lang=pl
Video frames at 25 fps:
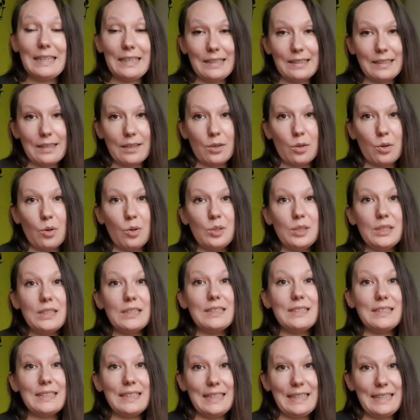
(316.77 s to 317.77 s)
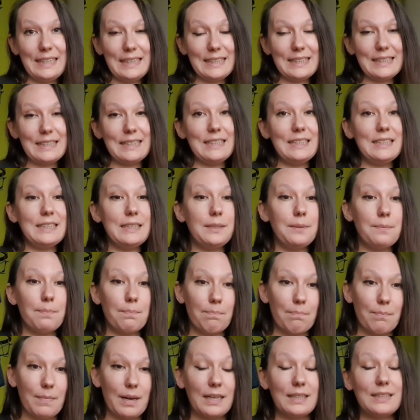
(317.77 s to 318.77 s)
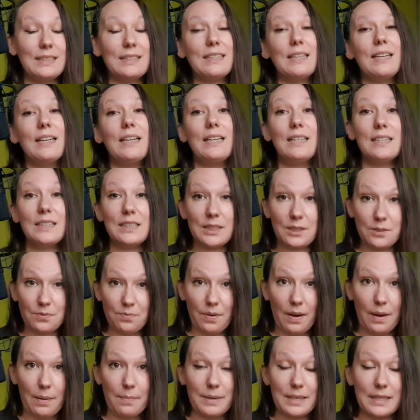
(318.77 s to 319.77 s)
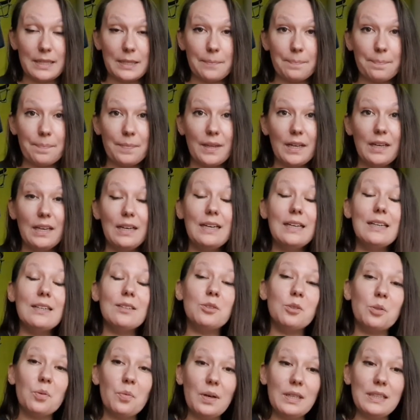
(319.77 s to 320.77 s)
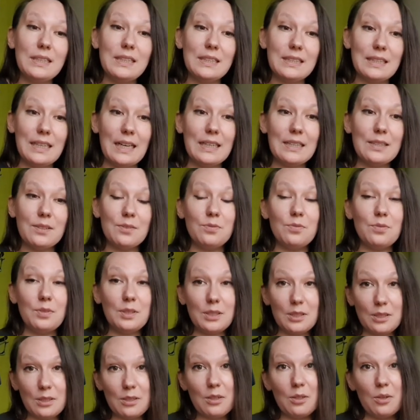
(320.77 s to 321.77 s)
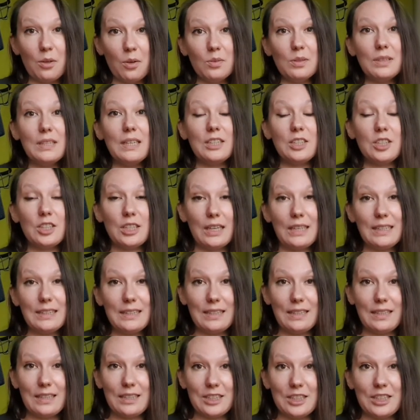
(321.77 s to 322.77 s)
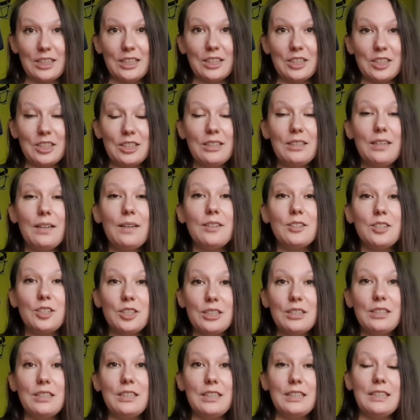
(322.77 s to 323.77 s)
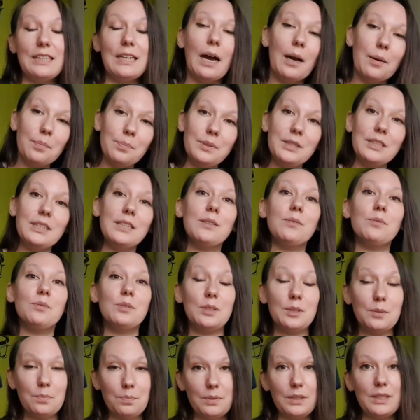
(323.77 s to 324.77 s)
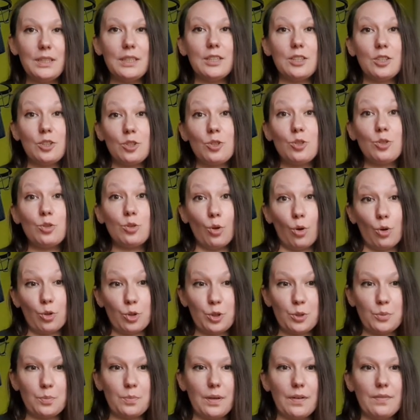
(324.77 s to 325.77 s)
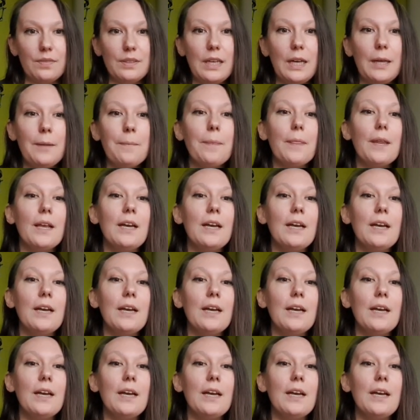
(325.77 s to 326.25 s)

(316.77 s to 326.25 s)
i na koniec isini mas swamt Swamen. Dokładnie tak wygląda czas teraźniejszy, czyli ja piję, ty pijesz coś, prawda?